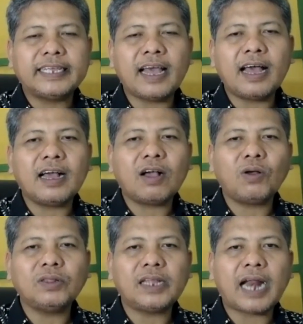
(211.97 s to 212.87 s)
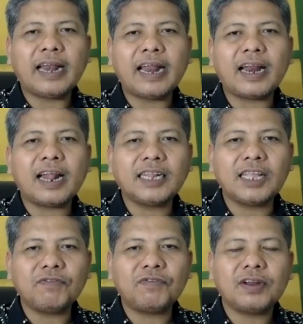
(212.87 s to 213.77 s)
yang kontra
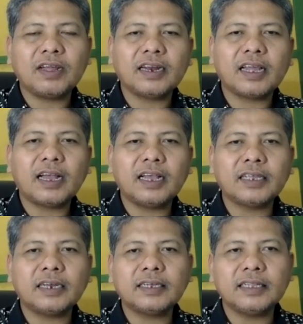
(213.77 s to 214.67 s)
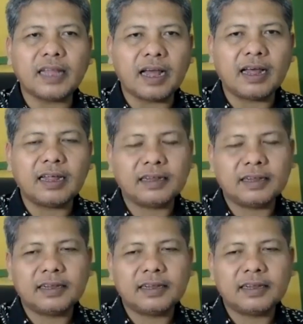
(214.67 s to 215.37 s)
naratif dengan gagasan kita